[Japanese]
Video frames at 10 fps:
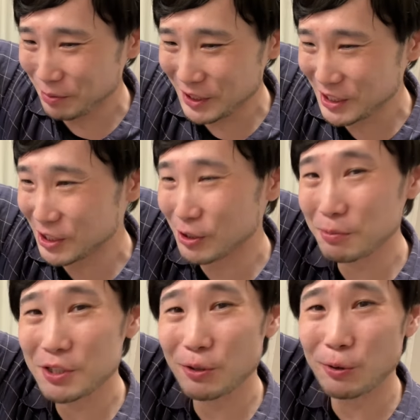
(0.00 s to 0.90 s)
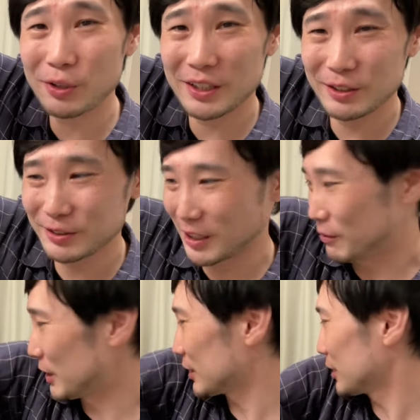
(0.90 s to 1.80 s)
びっしょびしょコーラでござ
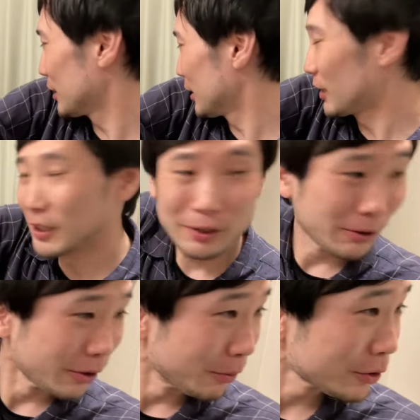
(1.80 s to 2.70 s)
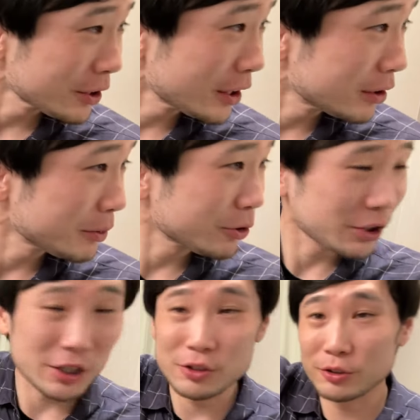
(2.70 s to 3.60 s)
います。この元谷文
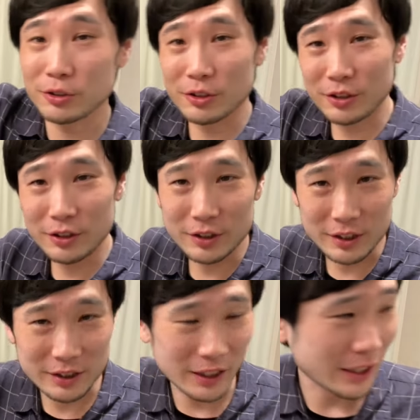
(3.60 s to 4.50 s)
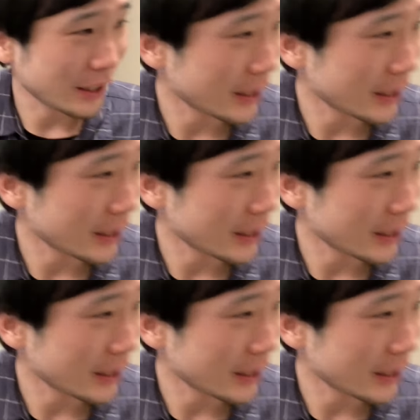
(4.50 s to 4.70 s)
子社長のですね、